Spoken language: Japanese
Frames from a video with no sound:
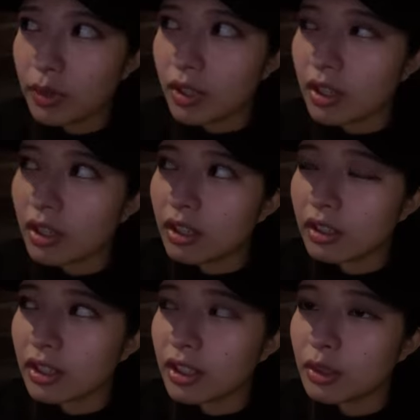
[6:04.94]
の毛が
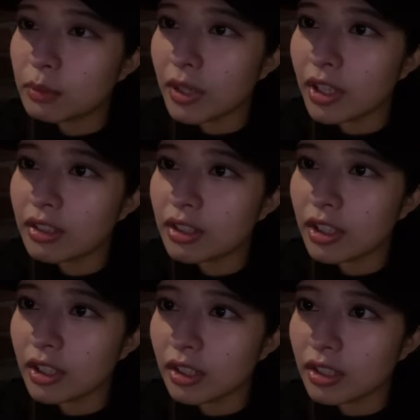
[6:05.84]
切る前ぐら
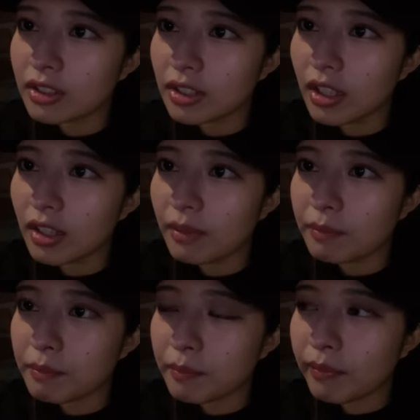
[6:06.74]
い長くて
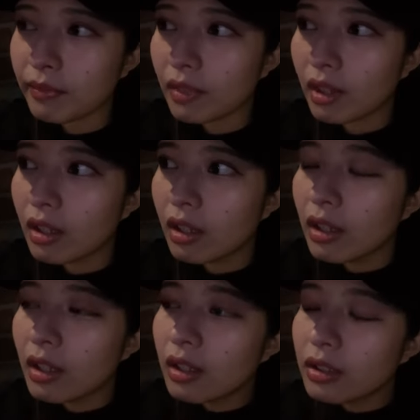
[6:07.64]

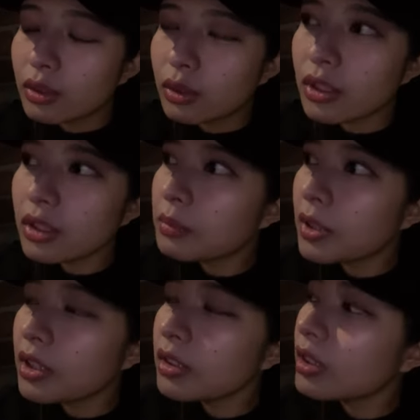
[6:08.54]
そう切る
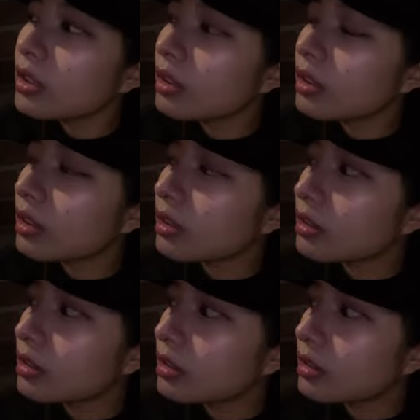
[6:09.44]
前ぐらい長かっ
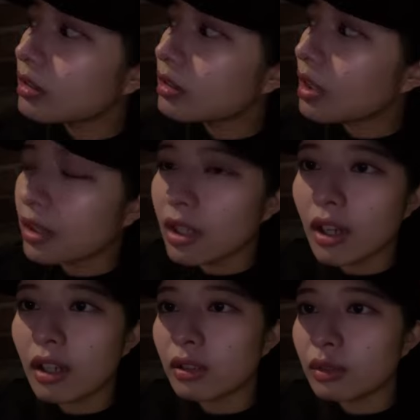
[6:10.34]
たったね
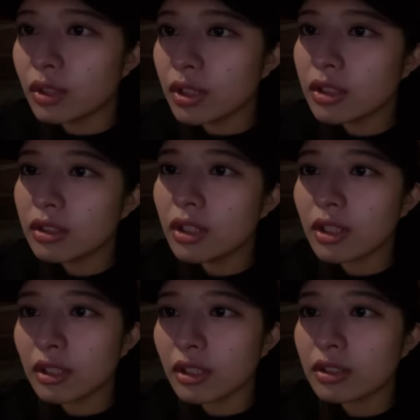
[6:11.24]
同じぐらい
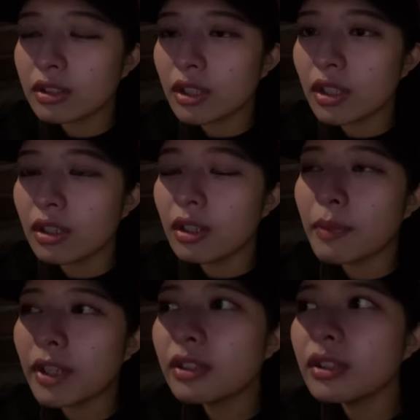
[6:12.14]
長くてで
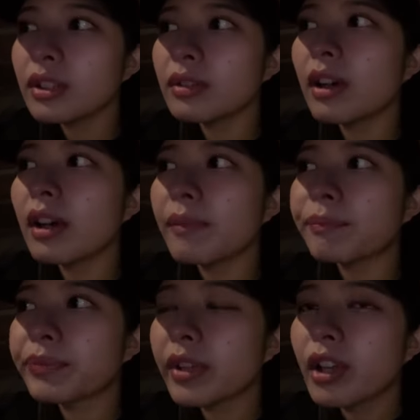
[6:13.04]
もあの時は
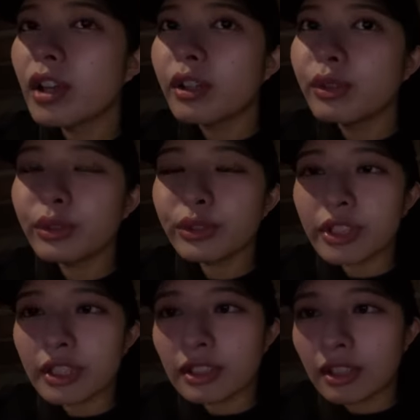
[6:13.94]
ロング
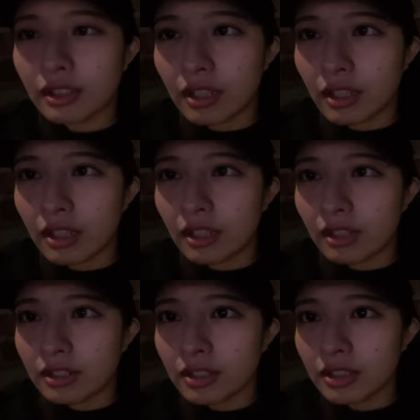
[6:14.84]
だったんで
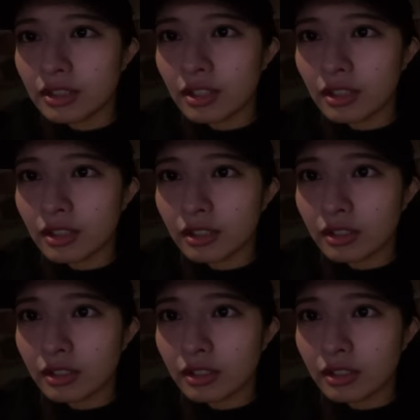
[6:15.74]
全然